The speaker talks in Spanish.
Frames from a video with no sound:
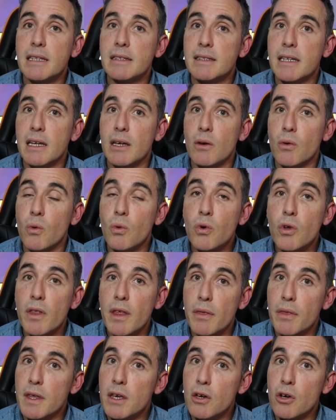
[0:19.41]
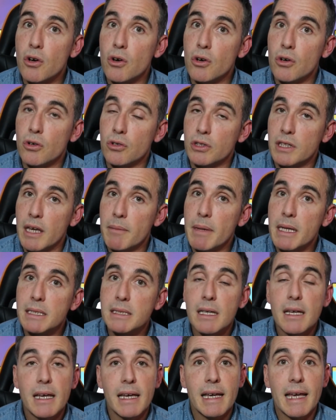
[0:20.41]
entre uno de cinco
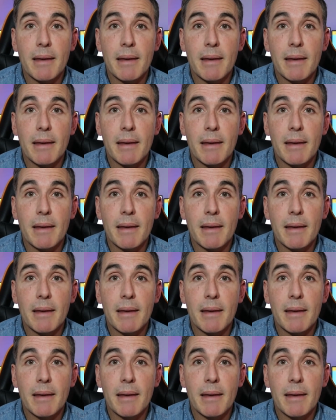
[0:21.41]
temas